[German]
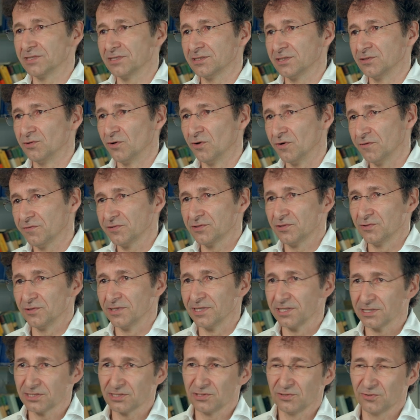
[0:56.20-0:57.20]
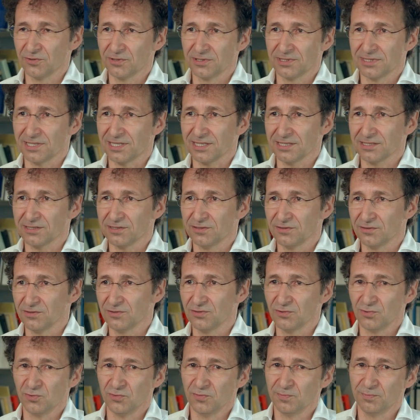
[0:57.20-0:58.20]
was dann oft zu ersten
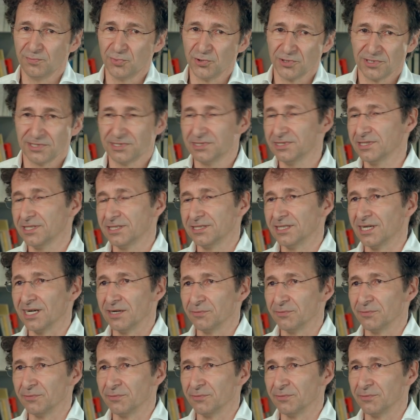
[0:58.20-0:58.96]
Kontakten zu potenziellen